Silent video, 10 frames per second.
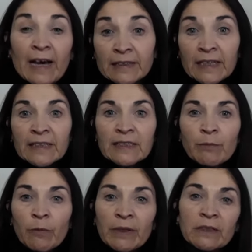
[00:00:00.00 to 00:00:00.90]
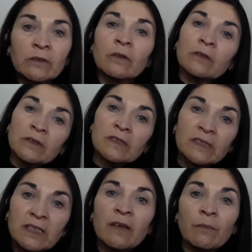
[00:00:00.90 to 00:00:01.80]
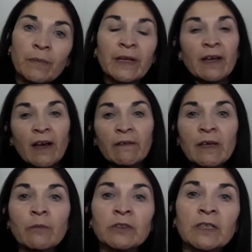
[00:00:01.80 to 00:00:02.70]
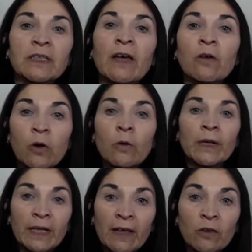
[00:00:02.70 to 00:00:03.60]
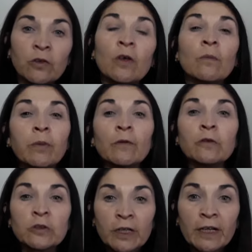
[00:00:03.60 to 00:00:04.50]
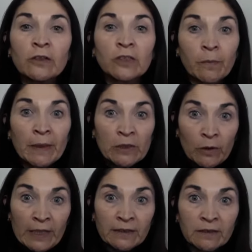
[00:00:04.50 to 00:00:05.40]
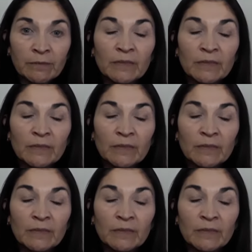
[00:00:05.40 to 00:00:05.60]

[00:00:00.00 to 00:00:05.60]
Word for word: hasta ese momento siempre habíamos estado gobernados por funcionarios españoles.